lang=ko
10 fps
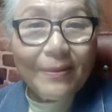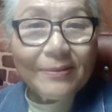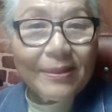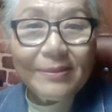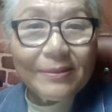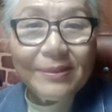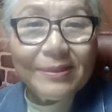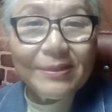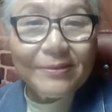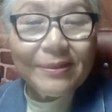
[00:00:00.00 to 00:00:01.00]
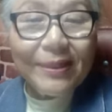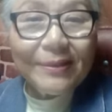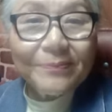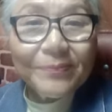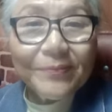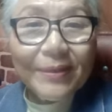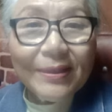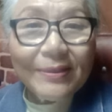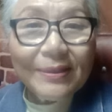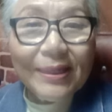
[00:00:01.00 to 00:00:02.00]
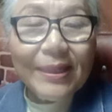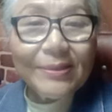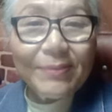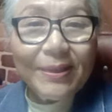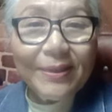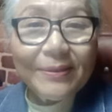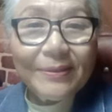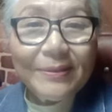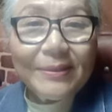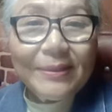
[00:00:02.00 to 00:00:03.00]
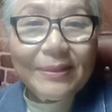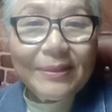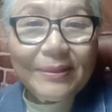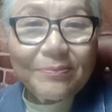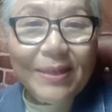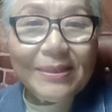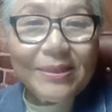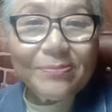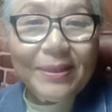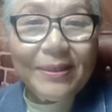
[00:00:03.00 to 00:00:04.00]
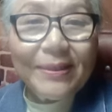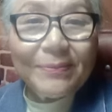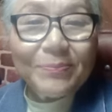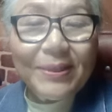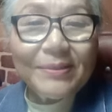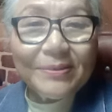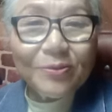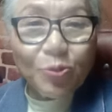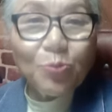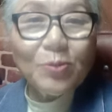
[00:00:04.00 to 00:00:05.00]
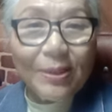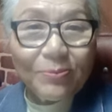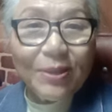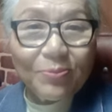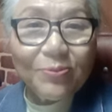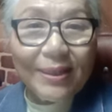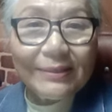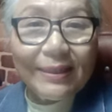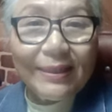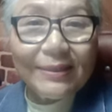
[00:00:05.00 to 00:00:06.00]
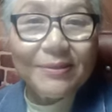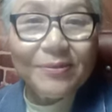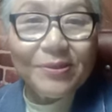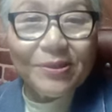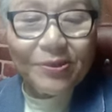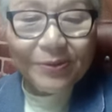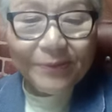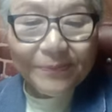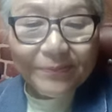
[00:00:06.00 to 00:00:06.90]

세상 지식은 에, 어, 하나님의 예, 말씀에 비해서 초등학문에 불과하다 그런 뜻이죠.